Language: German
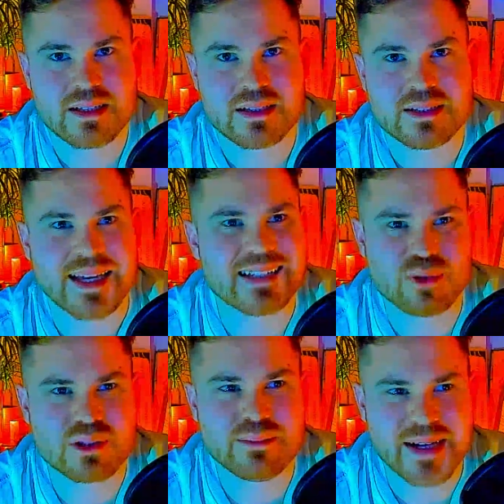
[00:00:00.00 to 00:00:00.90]
ja
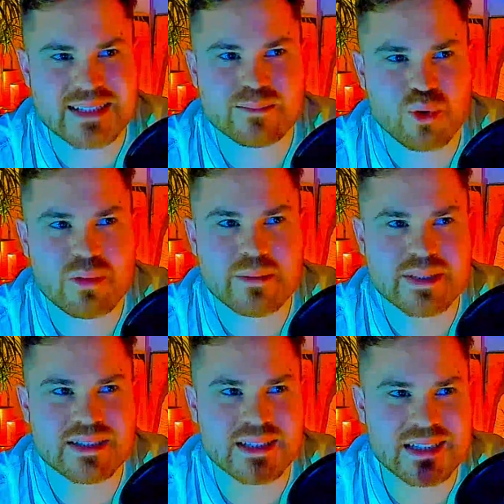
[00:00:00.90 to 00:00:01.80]
doch, die meisten Probleme
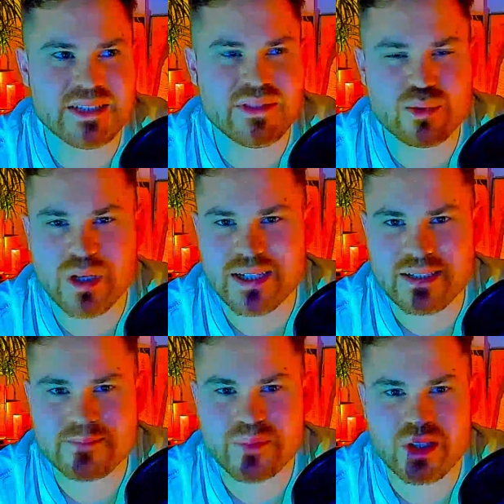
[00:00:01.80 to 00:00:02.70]
sind
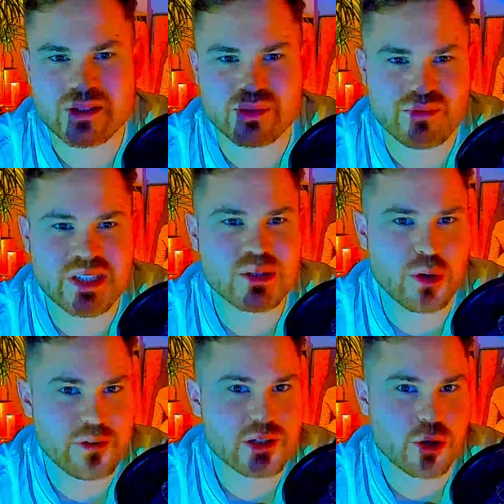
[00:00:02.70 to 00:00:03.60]
individuell sowie
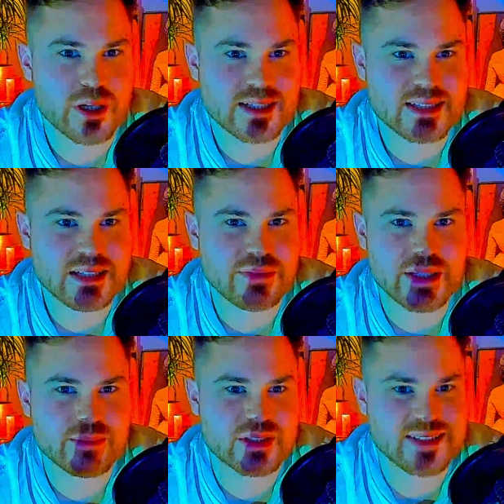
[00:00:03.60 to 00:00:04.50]
ko kollektiv
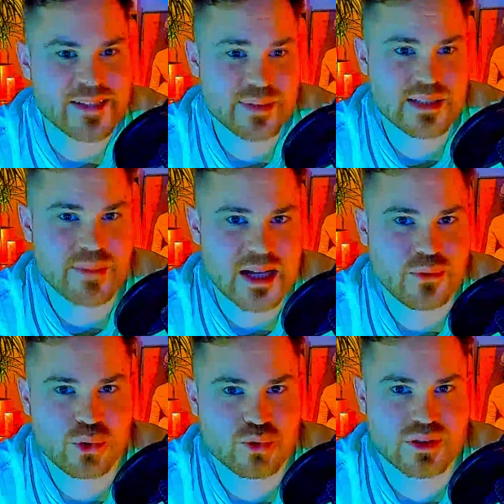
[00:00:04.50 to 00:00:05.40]
eben selbst gemacht
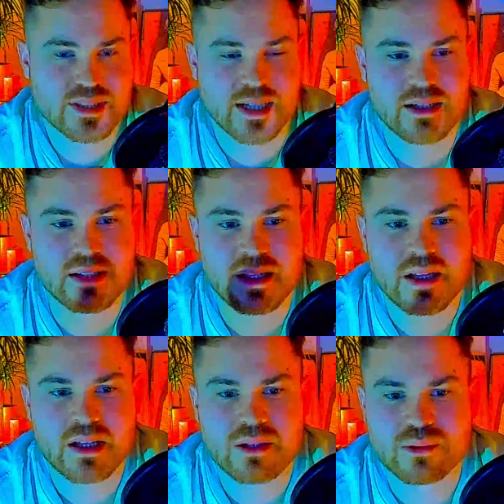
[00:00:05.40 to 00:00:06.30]
von uns, ja.
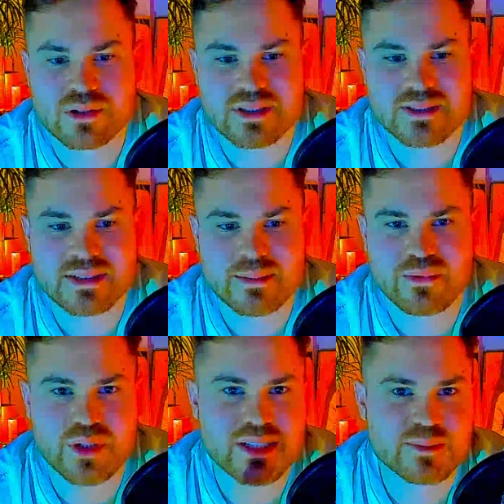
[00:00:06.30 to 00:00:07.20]
Und es gibt
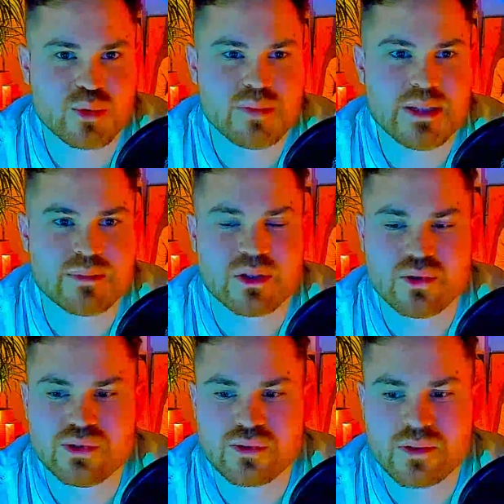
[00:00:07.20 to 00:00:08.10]
für jedes Problem eine
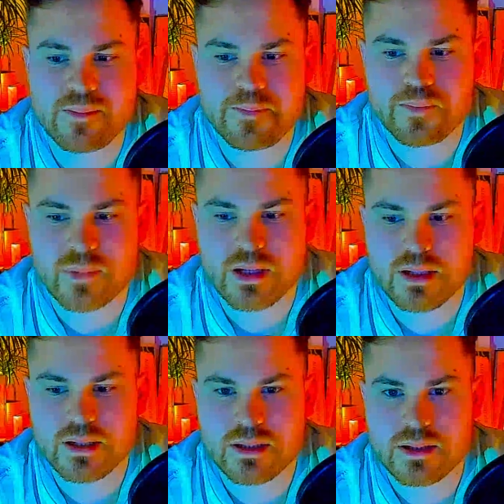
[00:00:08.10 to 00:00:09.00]
Lösung.
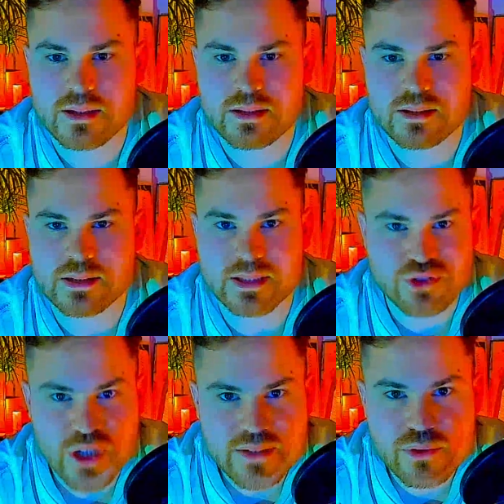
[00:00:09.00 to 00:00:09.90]
Es
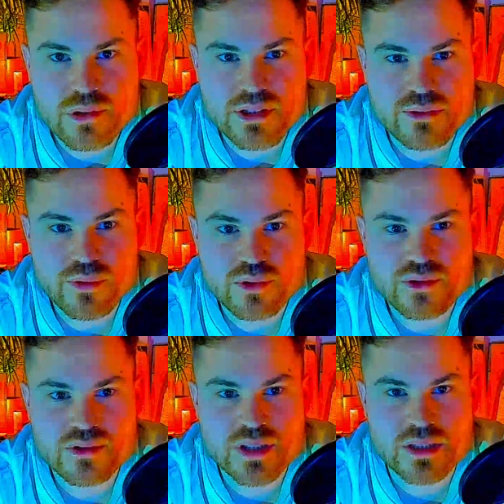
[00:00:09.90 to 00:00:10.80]
scheint wirklich zu
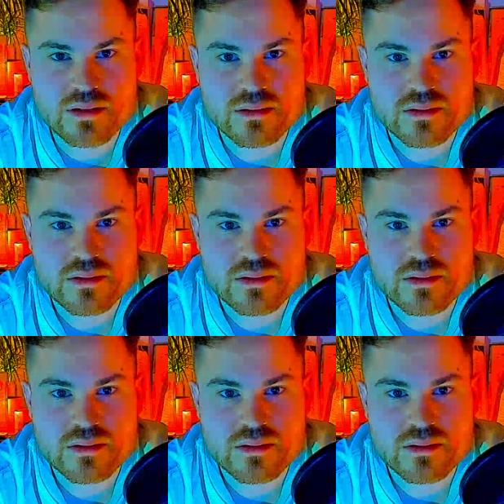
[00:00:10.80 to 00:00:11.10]
funktionieren.